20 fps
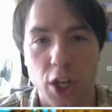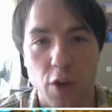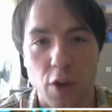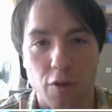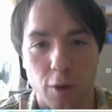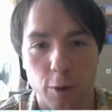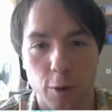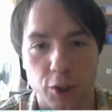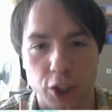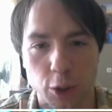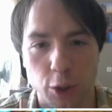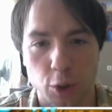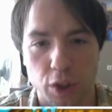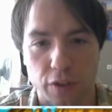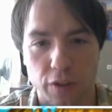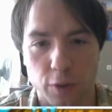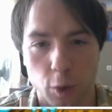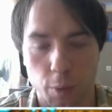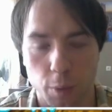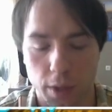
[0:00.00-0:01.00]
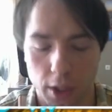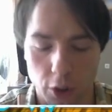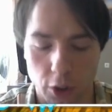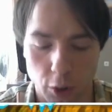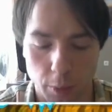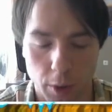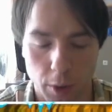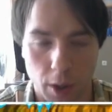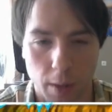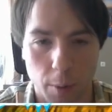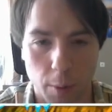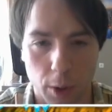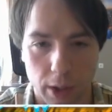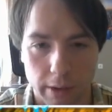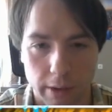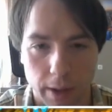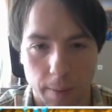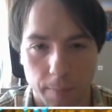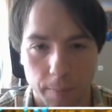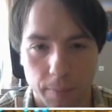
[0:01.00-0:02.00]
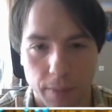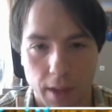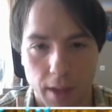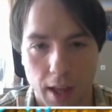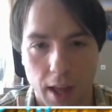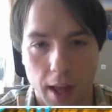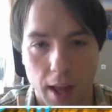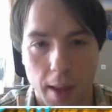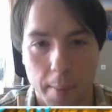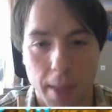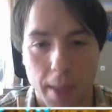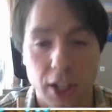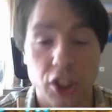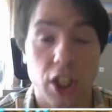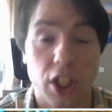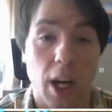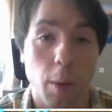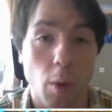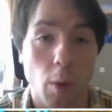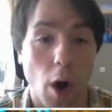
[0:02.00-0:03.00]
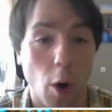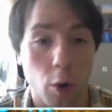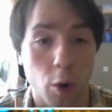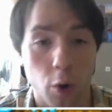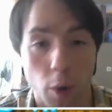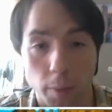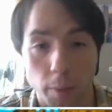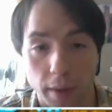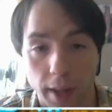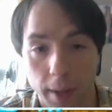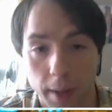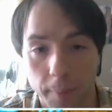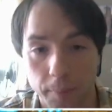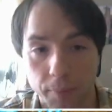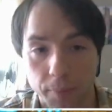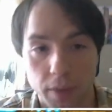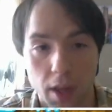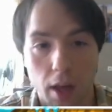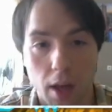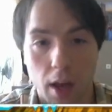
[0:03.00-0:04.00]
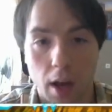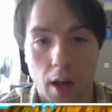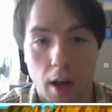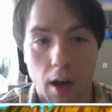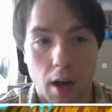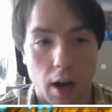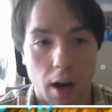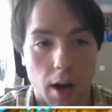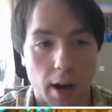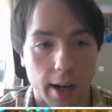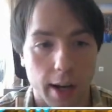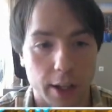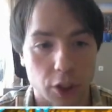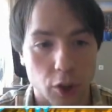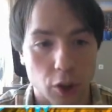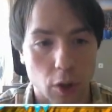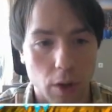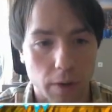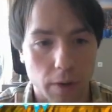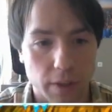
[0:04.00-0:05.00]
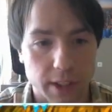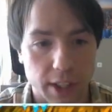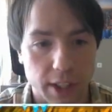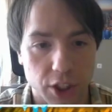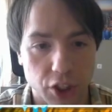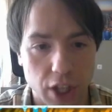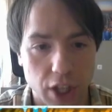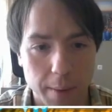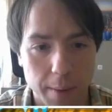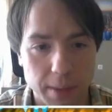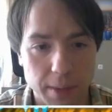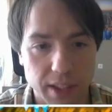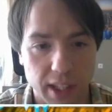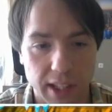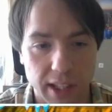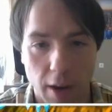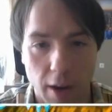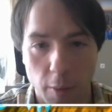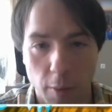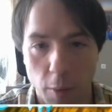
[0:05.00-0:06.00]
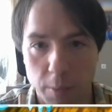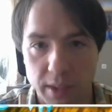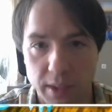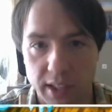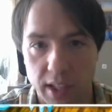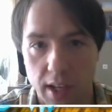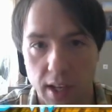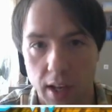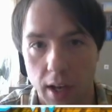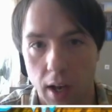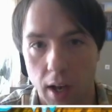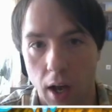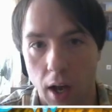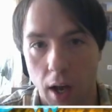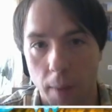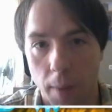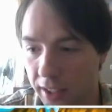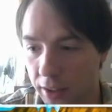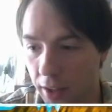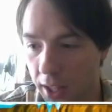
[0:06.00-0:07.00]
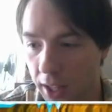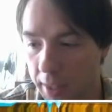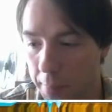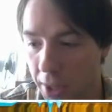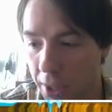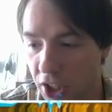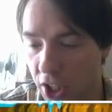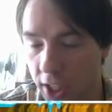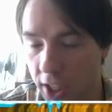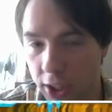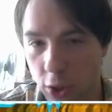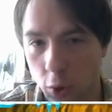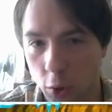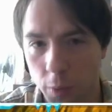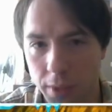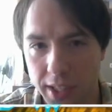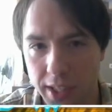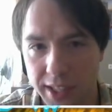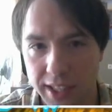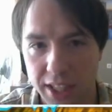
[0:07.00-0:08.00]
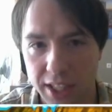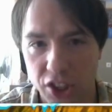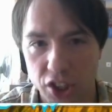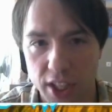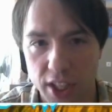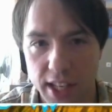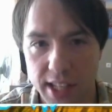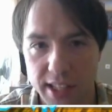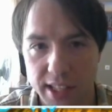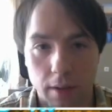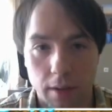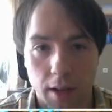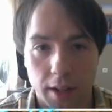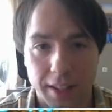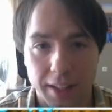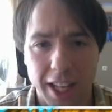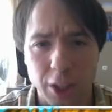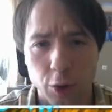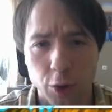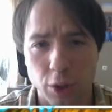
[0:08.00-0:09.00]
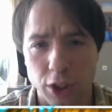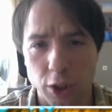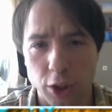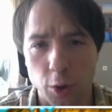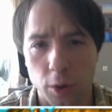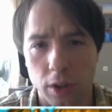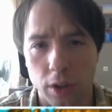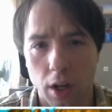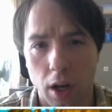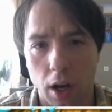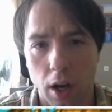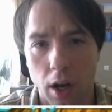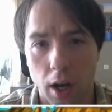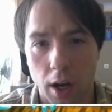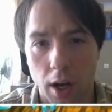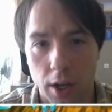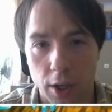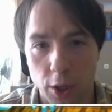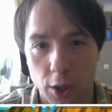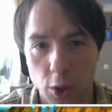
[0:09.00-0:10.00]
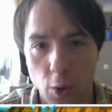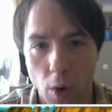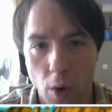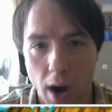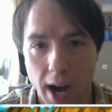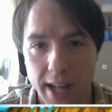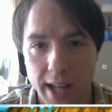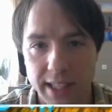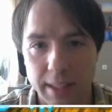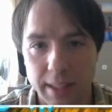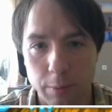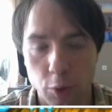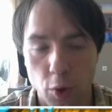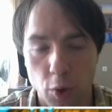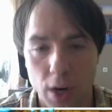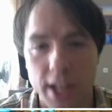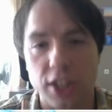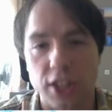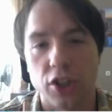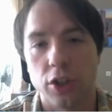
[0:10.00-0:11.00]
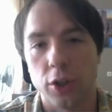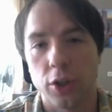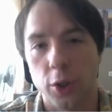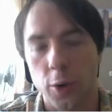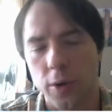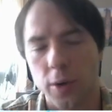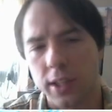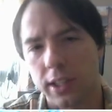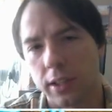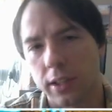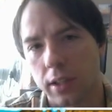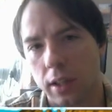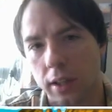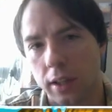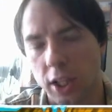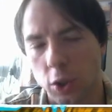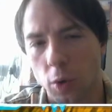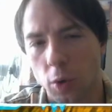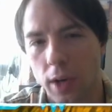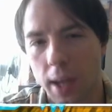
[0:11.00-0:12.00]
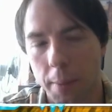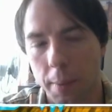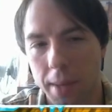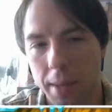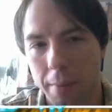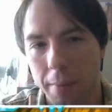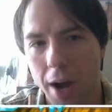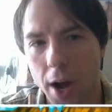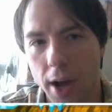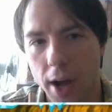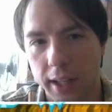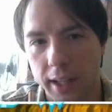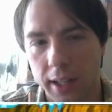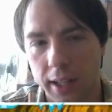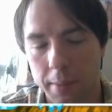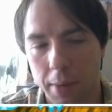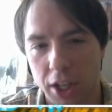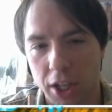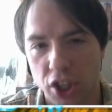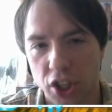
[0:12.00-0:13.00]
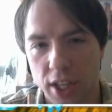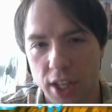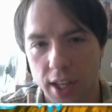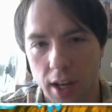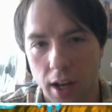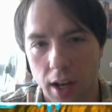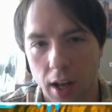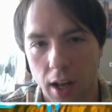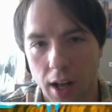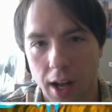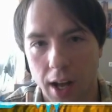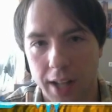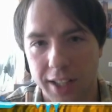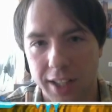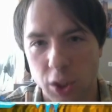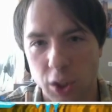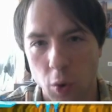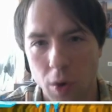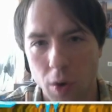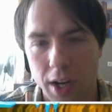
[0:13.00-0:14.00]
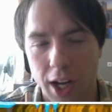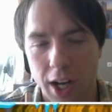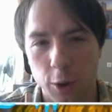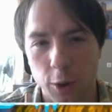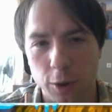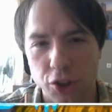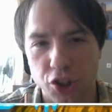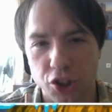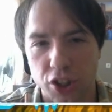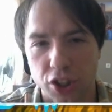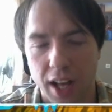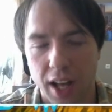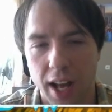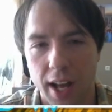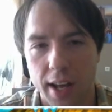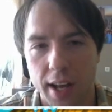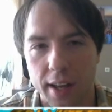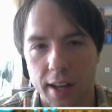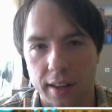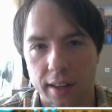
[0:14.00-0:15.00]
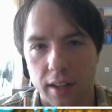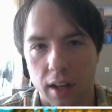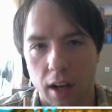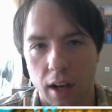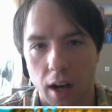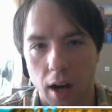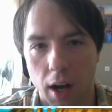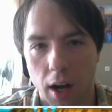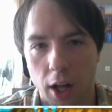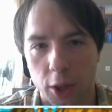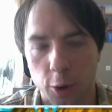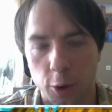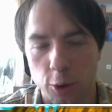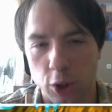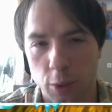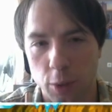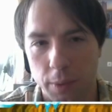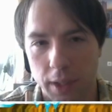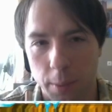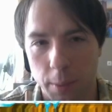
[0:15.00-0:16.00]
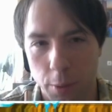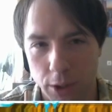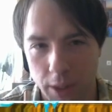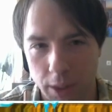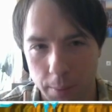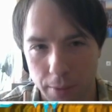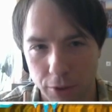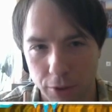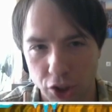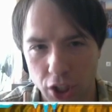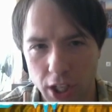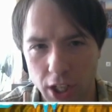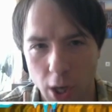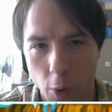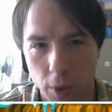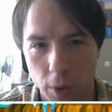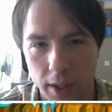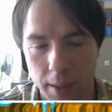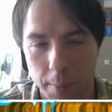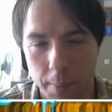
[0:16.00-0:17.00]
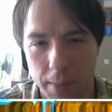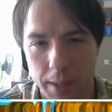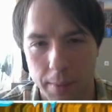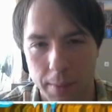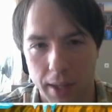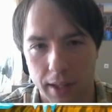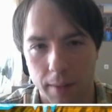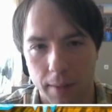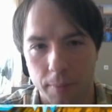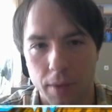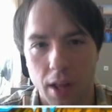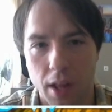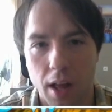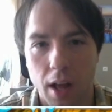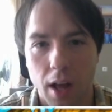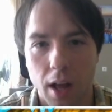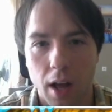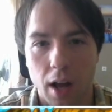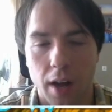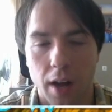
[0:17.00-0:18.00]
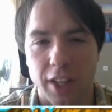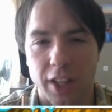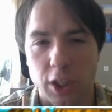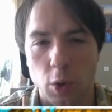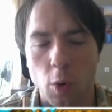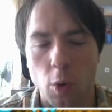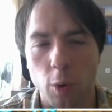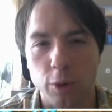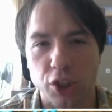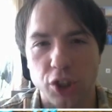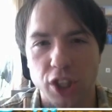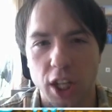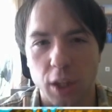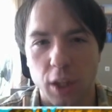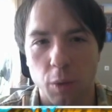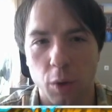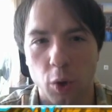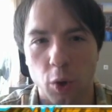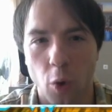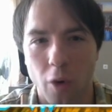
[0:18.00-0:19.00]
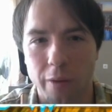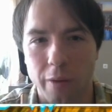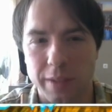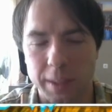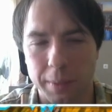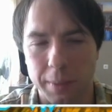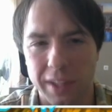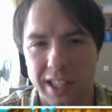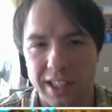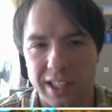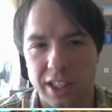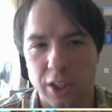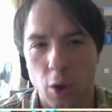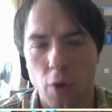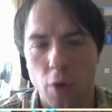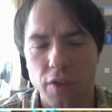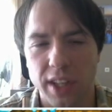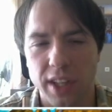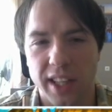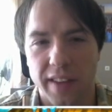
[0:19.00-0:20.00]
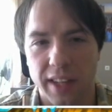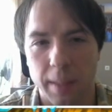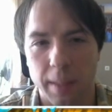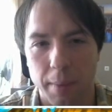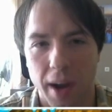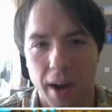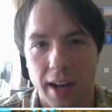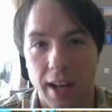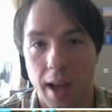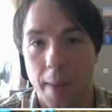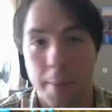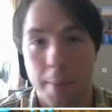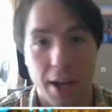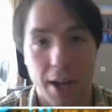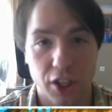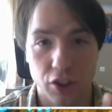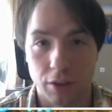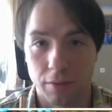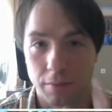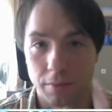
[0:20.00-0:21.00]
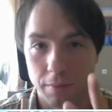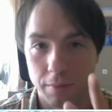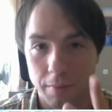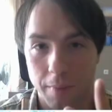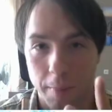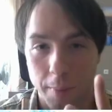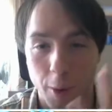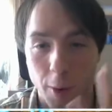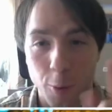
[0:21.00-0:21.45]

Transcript: включить уже в сумке, чтобы оно работало. Опять же, кому как удобно, да? Хорошо, возвращаемся, открываем опции а, Опять же, сумки здесь же есть. Дальше у нас идет а, New Item Duration. То есть, насколько я понимаю, это отображение, насколько он считает а, то, что мы, допустим, получили какой-то там предмет. Насколько он считает его новым, типа для сортировки, наверное, правильно. Опять же, могу